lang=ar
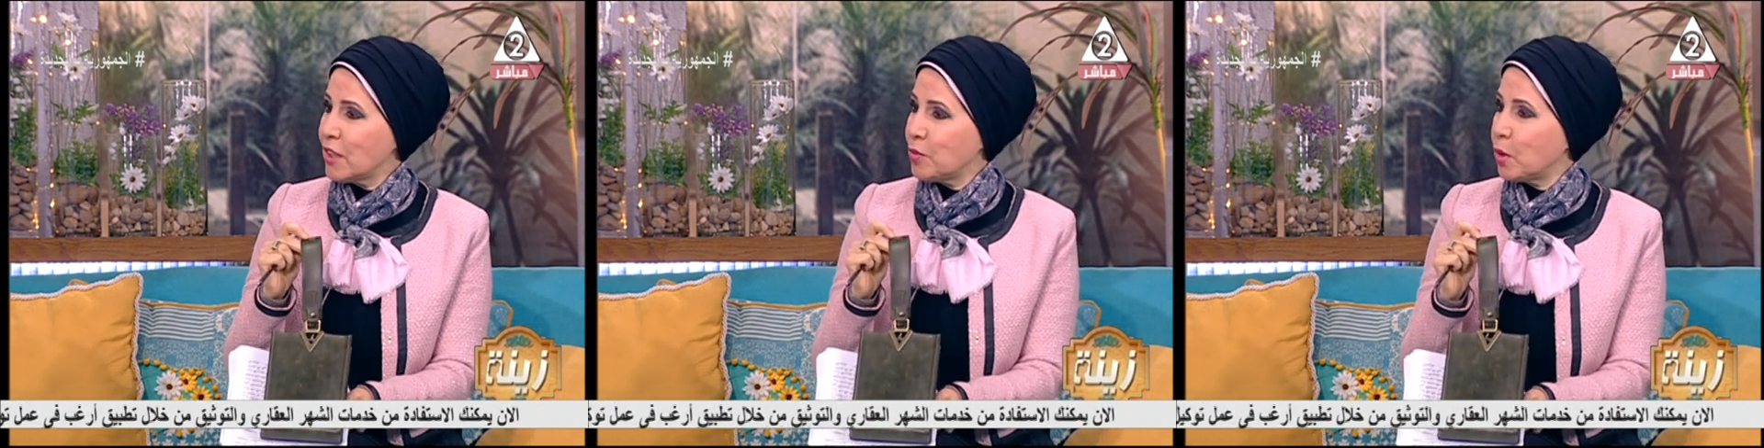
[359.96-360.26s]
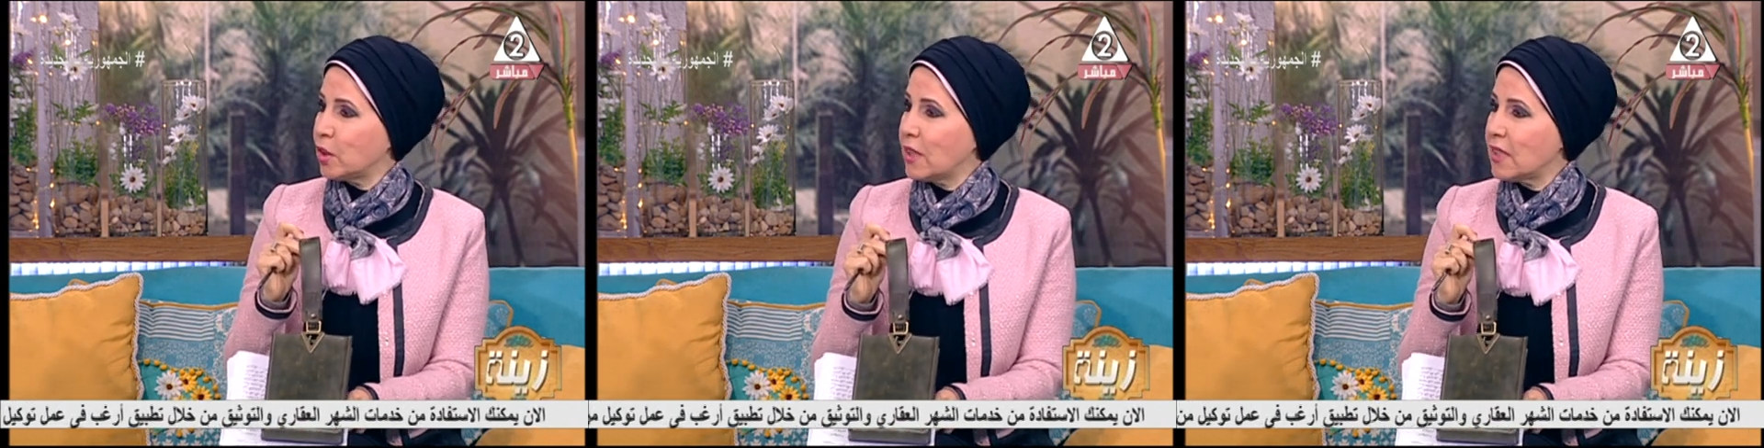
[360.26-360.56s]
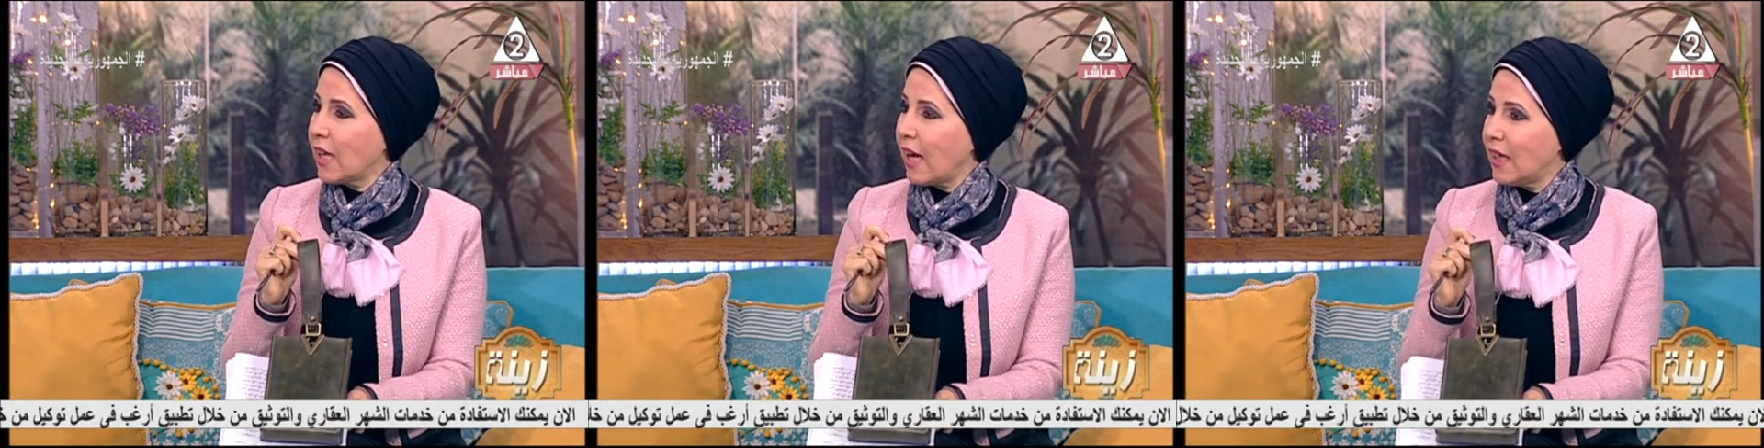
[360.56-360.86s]

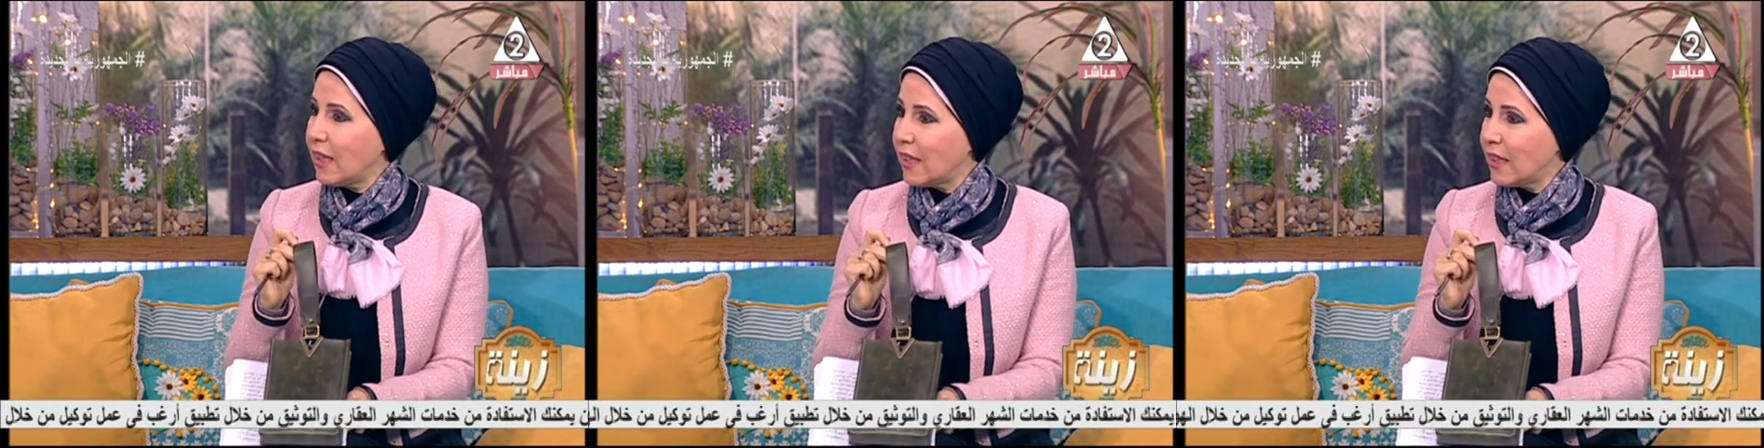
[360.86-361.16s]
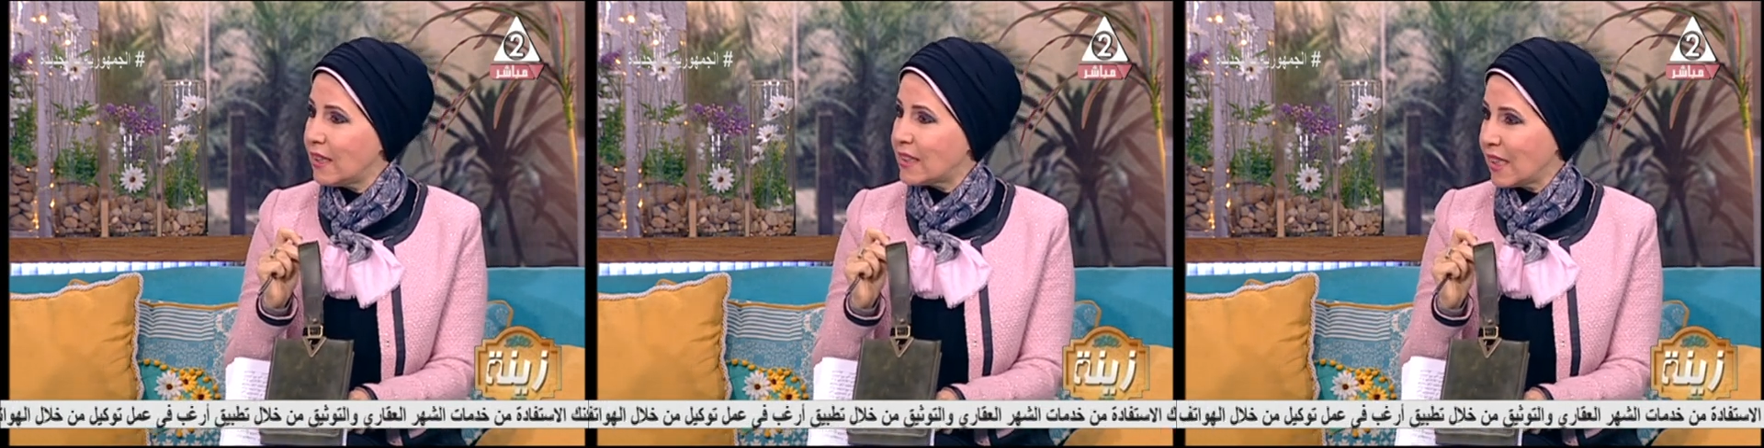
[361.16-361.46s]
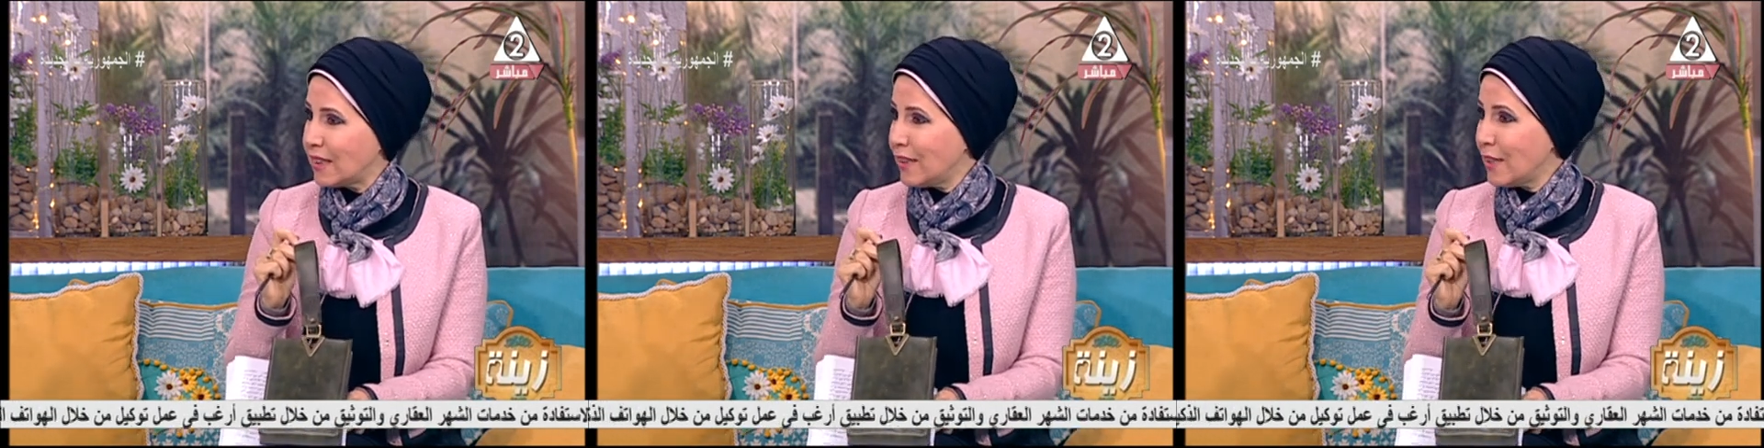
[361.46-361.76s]
مقتصره على
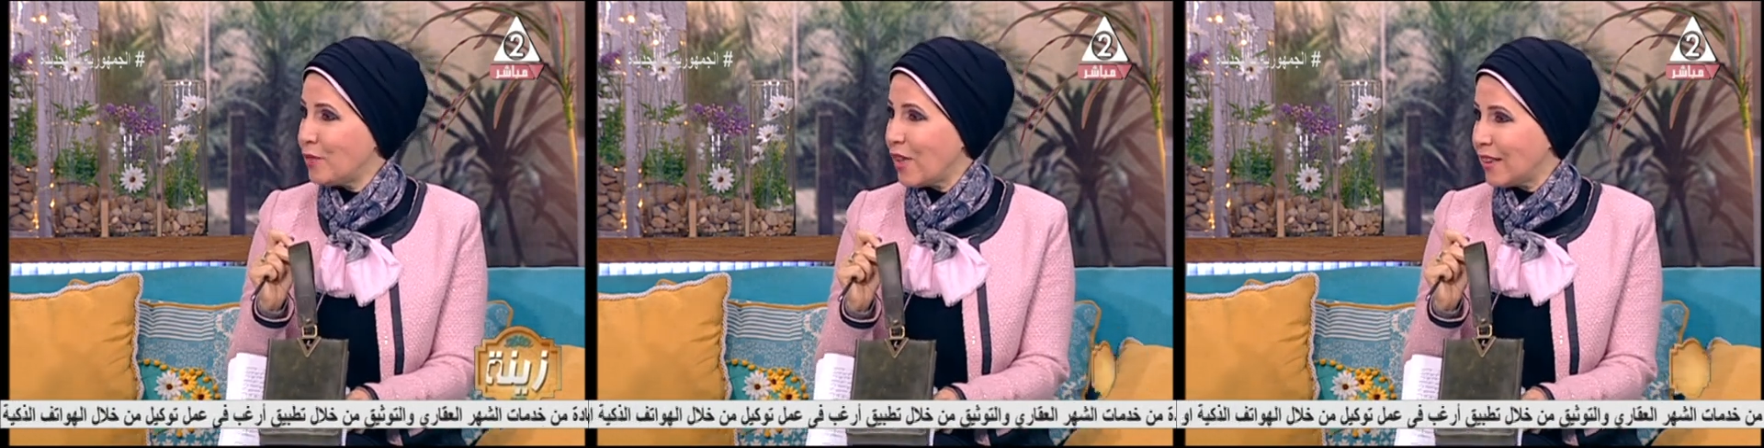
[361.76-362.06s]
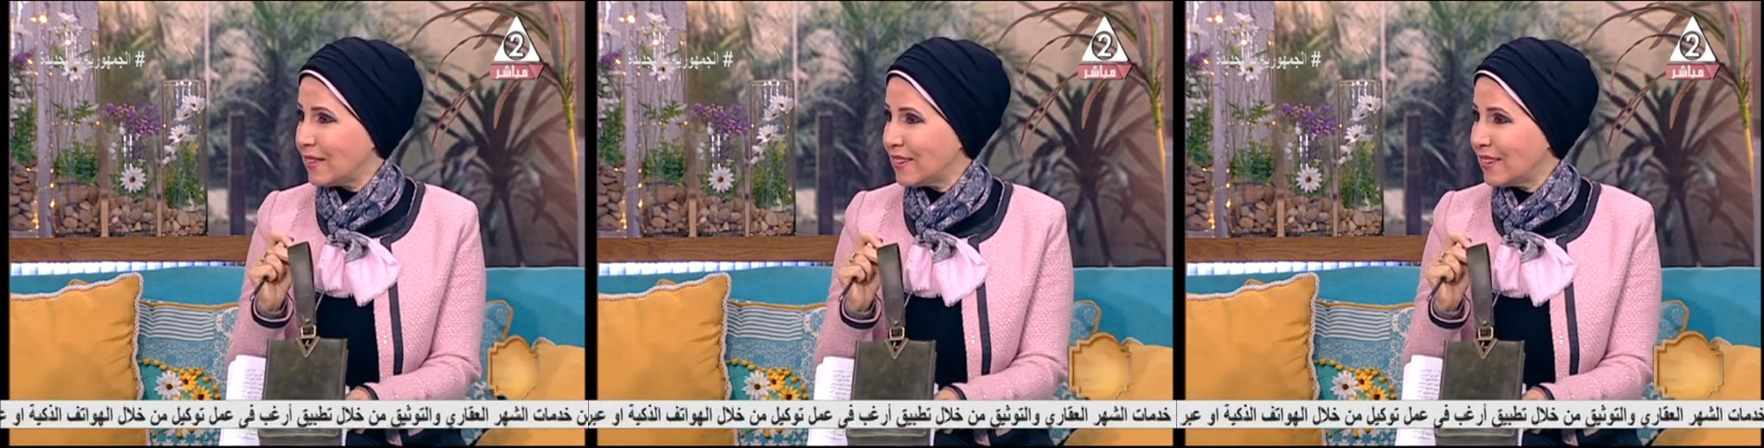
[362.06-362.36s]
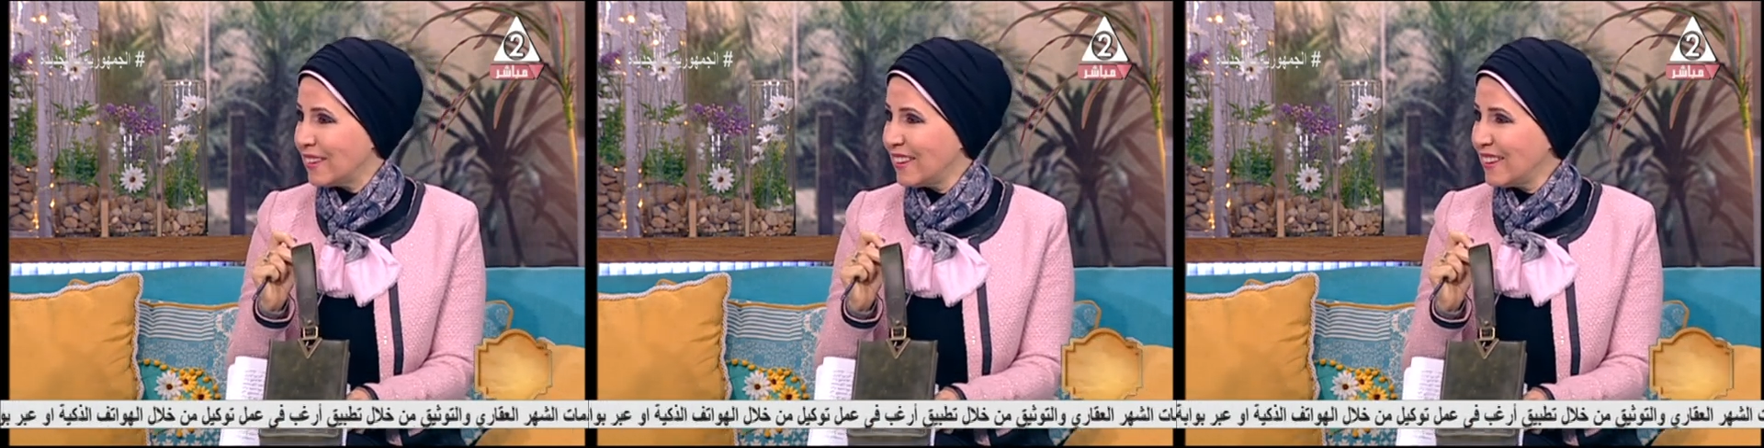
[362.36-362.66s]
السيدات فقط
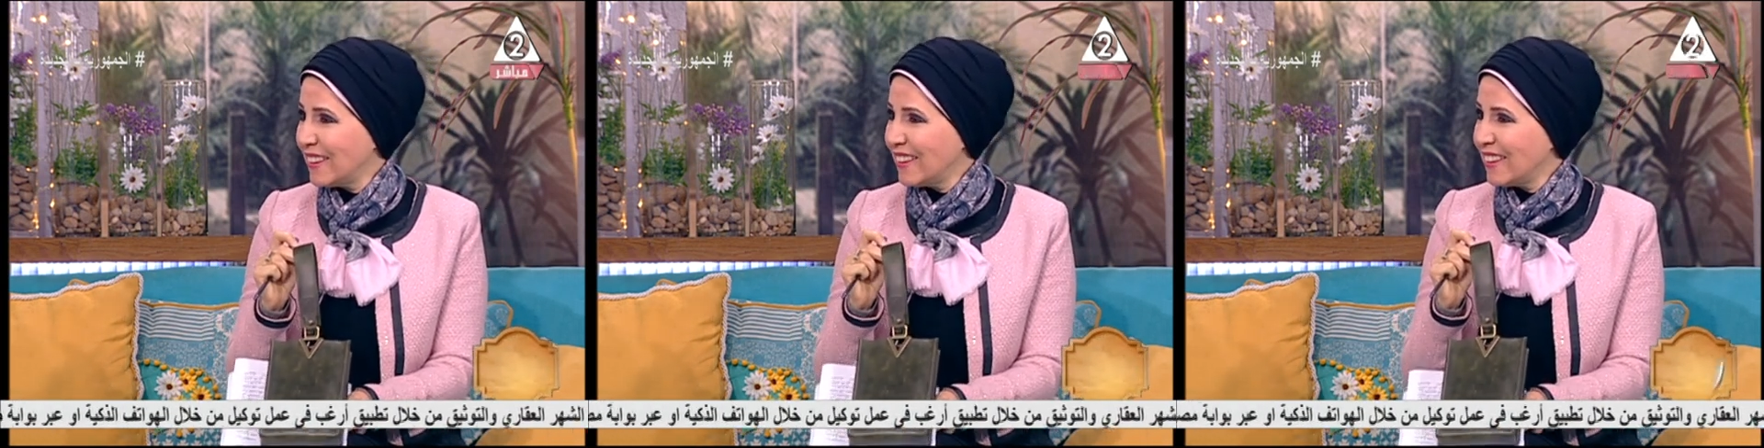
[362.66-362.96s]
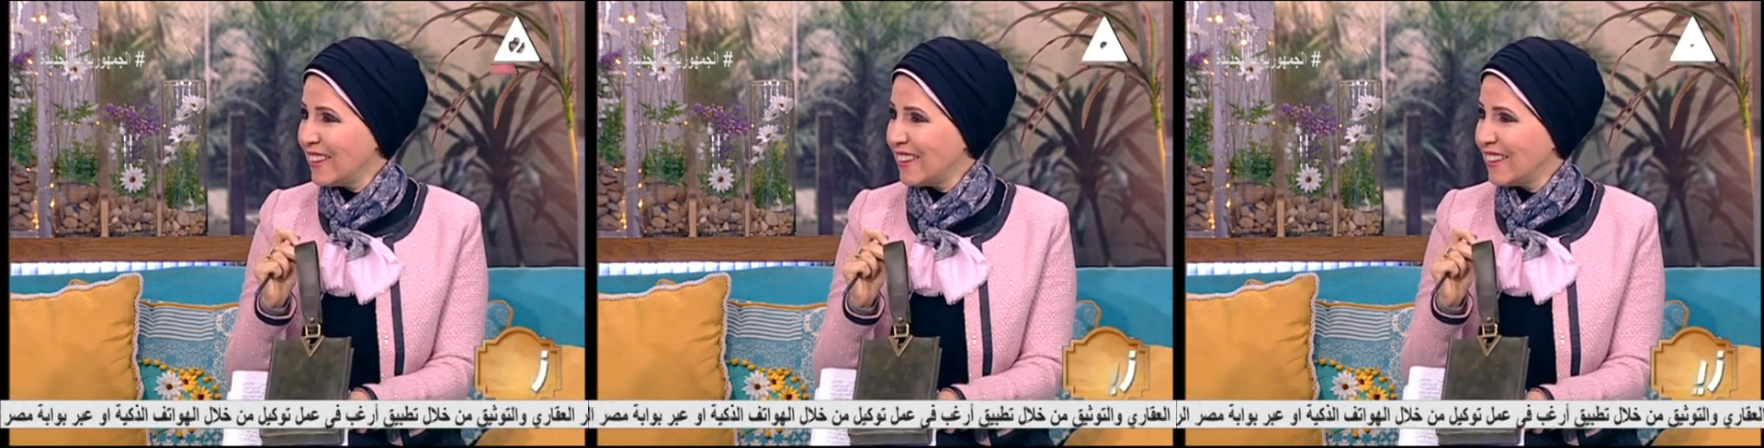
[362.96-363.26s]
آه لا